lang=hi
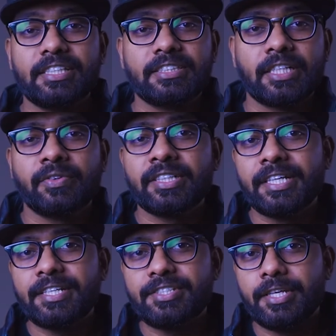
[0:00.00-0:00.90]

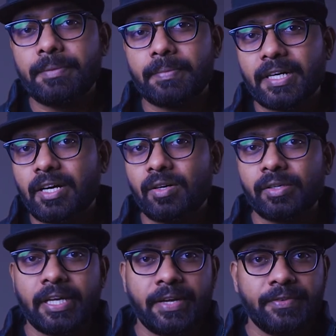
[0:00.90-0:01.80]
डिसएडवांटेज ये बड़ा
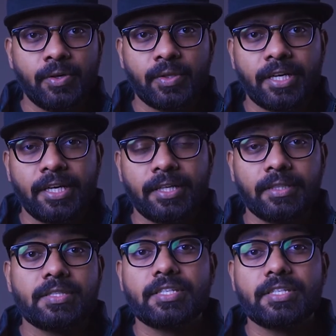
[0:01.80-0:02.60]
और हैवी होता है